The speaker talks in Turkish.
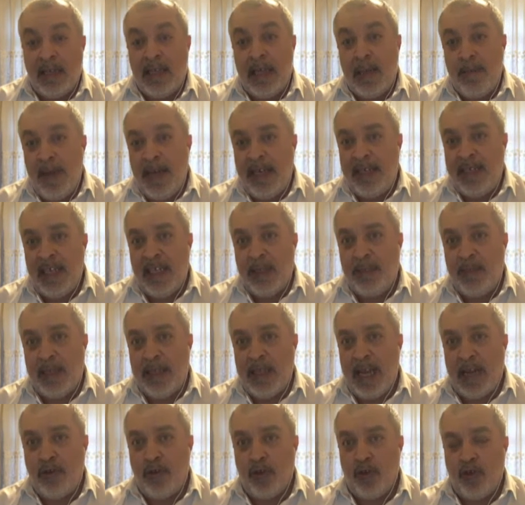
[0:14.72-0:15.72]
AKP'li
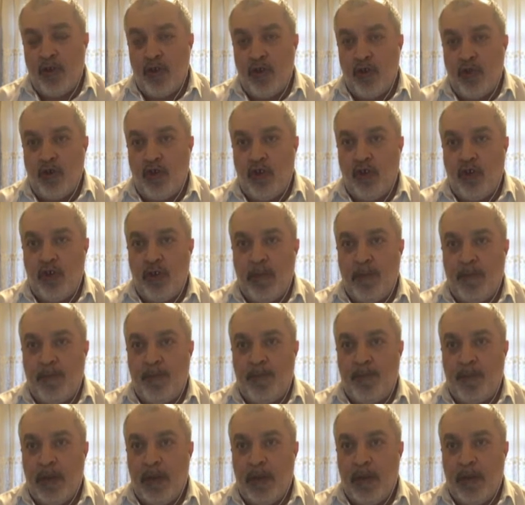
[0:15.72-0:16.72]
seçmen daha çok küsmüş.
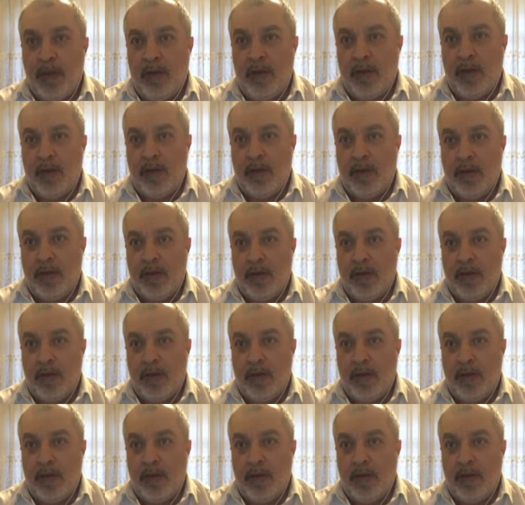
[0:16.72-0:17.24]
E, ee,